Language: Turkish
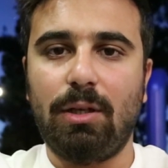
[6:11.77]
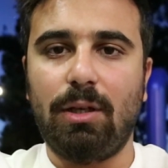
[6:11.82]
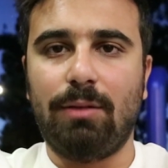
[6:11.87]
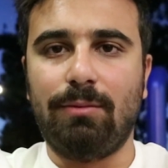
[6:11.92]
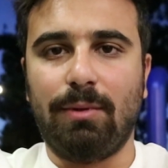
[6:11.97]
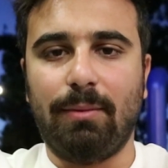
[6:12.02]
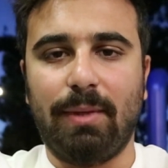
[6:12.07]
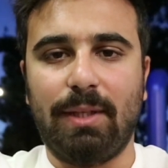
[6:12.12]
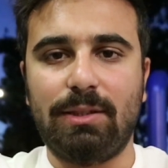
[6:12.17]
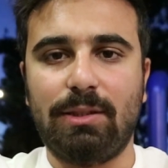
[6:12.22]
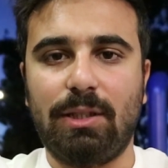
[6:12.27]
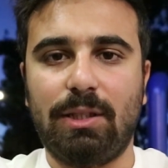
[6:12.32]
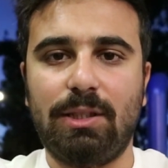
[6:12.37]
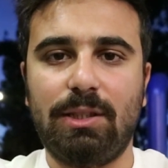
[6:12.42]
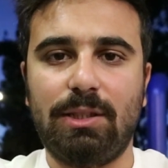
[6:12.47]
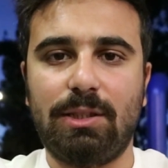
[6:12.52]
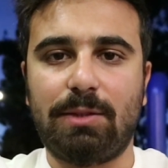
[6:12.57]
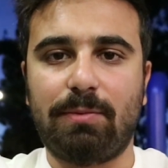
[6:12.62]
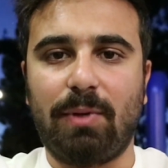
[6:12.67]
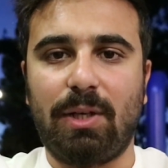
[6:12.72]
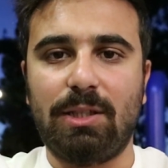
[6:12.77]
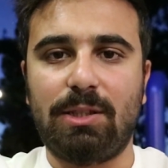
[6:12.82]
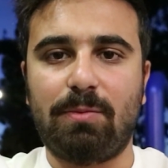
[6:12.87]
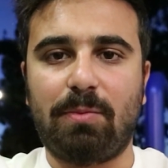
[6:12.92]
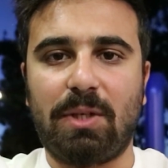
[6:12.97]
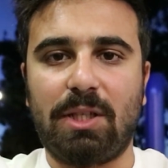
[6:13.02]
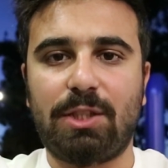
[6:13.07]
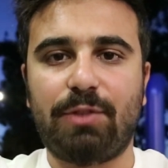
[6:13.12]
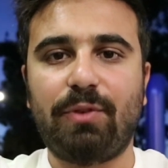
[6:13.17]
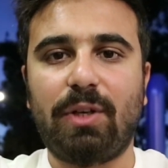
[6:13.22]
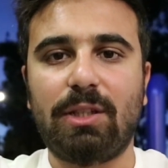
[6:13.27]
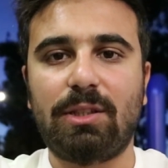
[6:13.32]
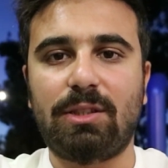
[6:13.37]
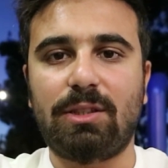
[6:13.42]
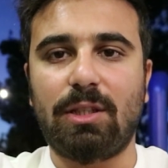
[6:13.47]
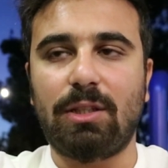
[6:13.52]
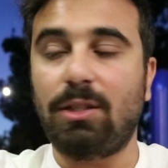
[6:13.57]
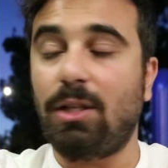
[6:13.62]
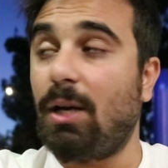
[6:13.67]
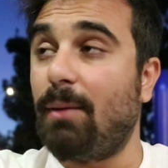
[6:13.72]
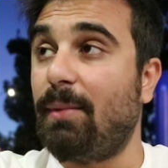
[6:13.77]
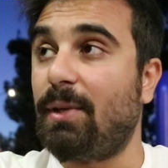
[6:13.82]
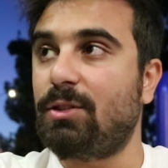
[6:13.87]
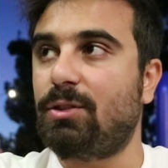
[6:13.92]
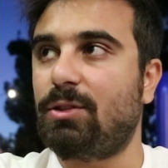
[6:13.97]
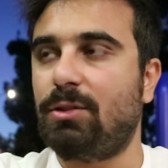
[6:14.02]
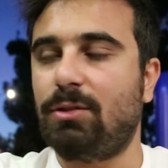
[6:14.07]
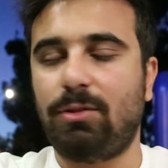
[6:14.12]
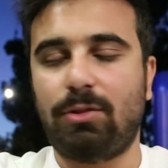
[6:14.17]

E, ama ben hani İsmail sipariş verdikten hemen